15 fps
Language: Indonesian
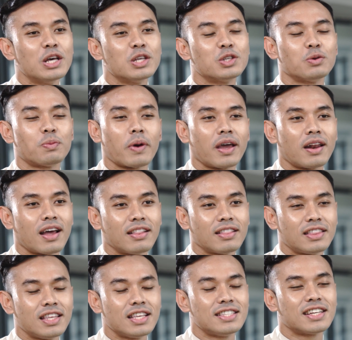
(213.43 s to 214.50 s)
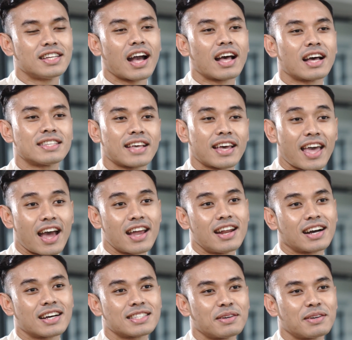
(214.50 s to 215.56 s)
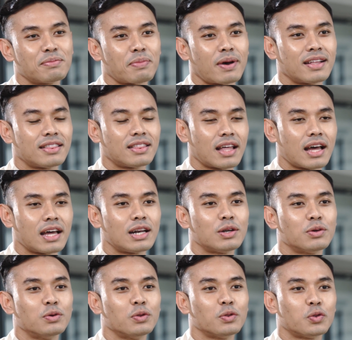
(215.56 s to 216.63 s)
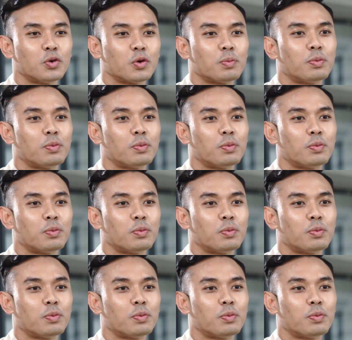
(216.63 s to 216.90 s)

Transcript: supaya nanti jika saya ada kesempatan untuk